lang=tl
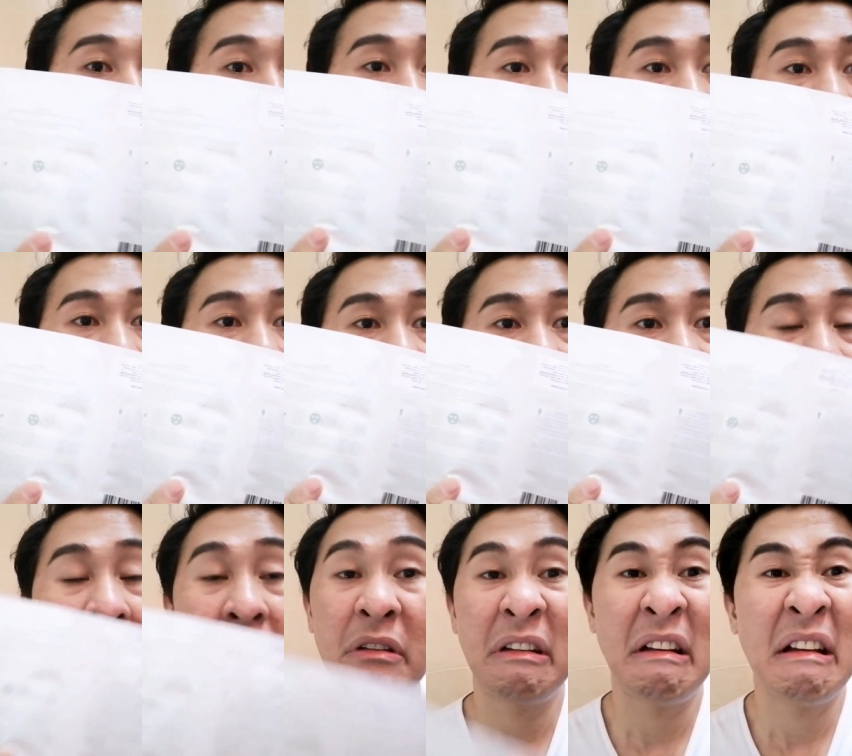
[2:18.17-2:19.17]
ayun oh,
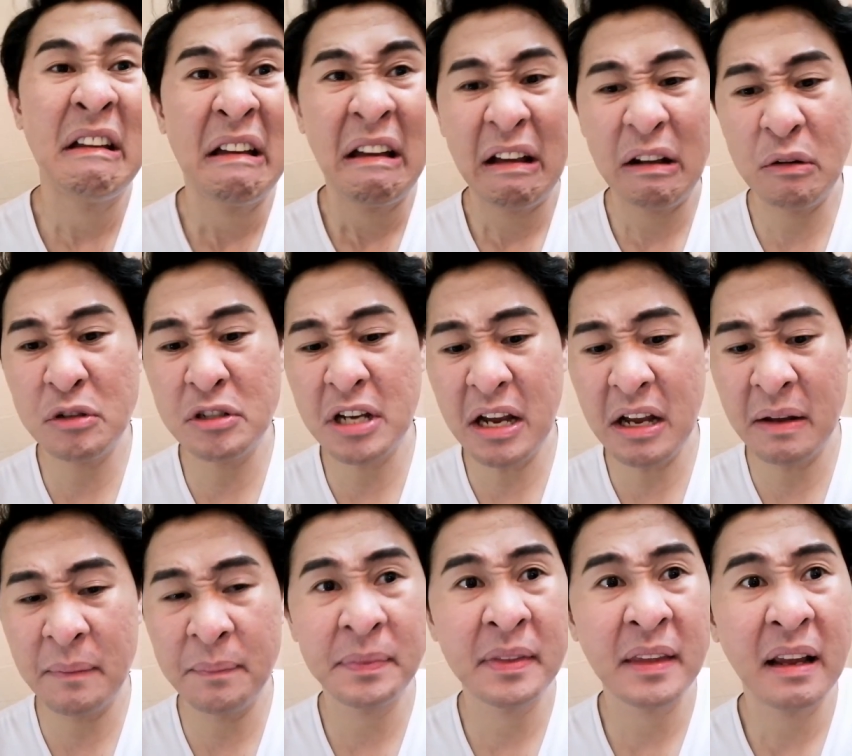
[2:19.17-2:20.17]
ano siya?
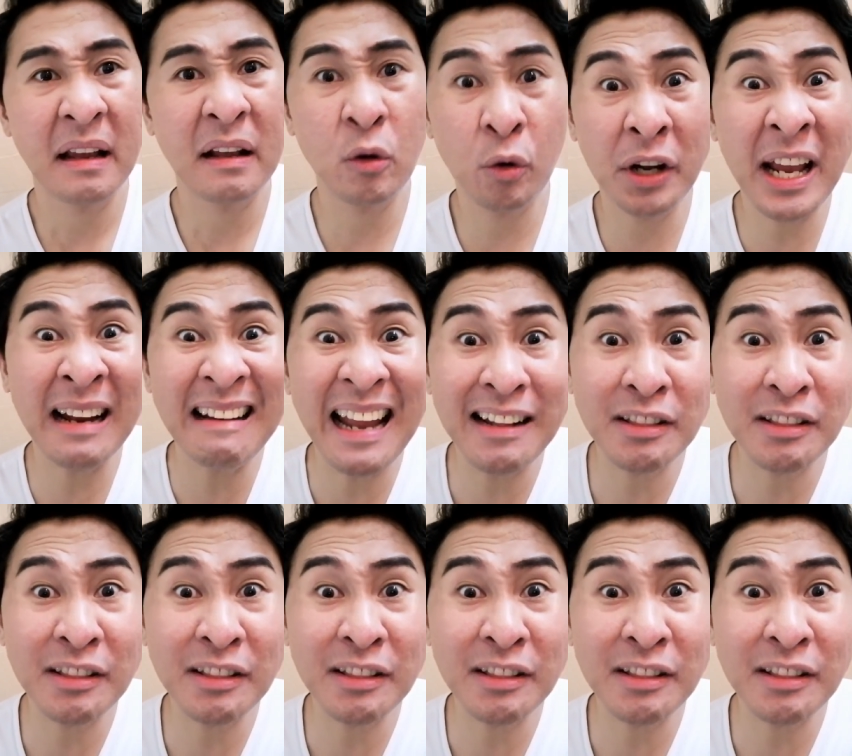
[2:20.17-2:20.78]
Korean